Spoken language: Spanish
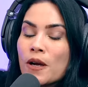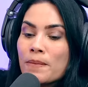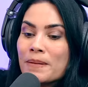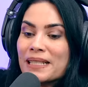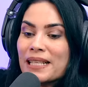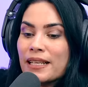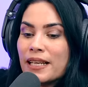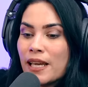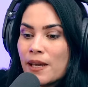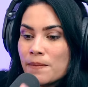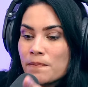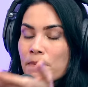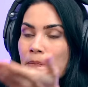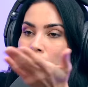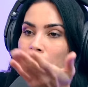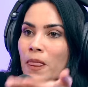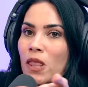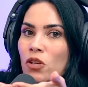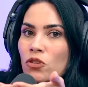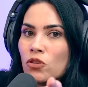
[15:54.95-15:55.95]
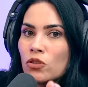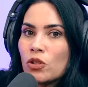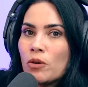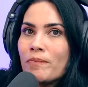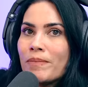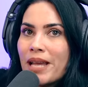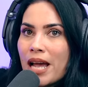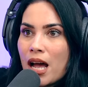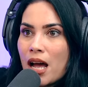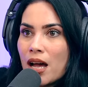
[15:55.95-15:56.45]
que pasa es que nosotros
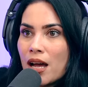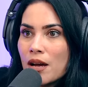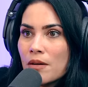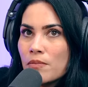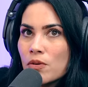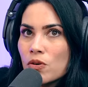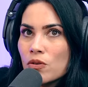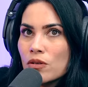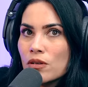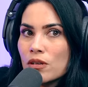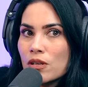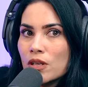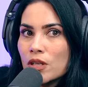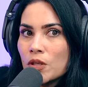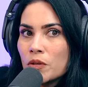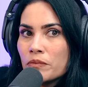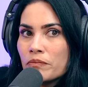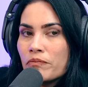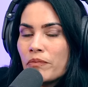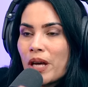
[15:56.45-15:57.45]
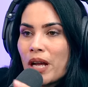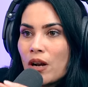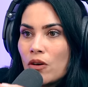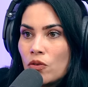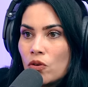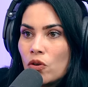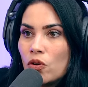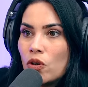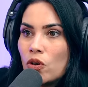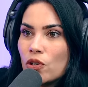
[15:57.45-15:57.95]
viajamos para
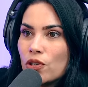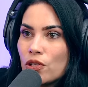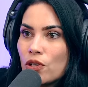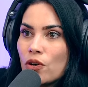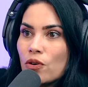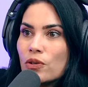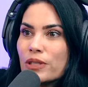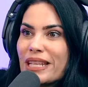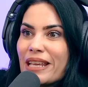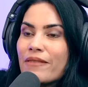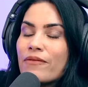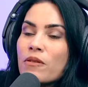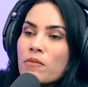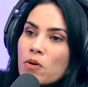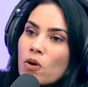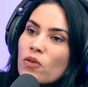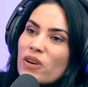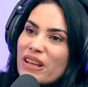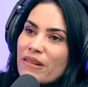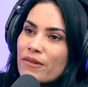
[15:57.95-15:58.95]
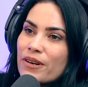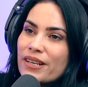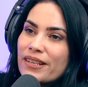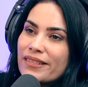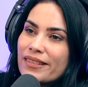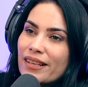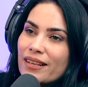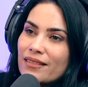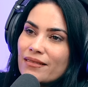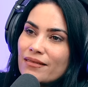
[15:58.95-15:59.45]
uno de los shows y fuimos
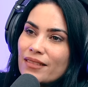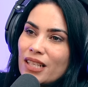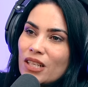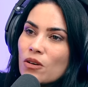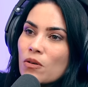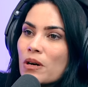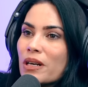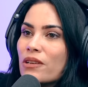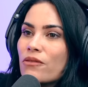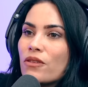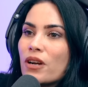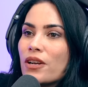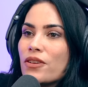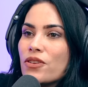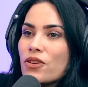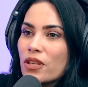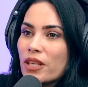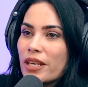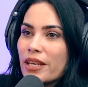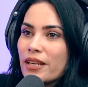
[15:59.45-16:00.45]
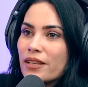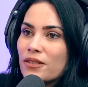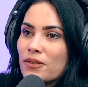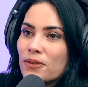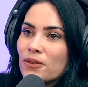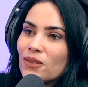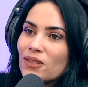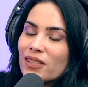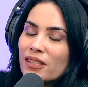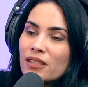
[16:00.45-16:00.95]
Universal. Y no va ni un año de eso.
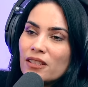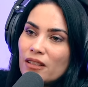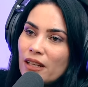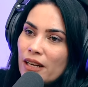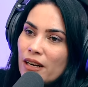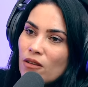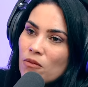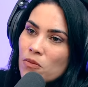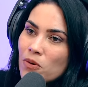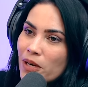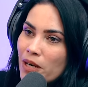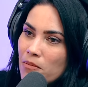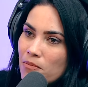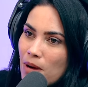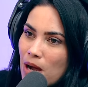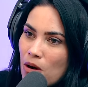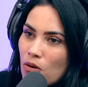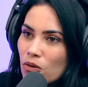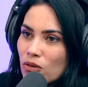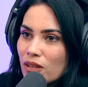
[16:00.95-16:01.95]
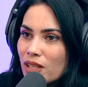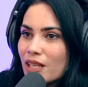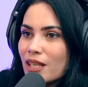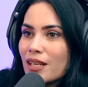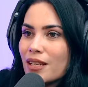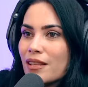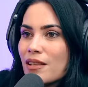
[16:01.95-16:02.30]
Entonces era como que el bajón de,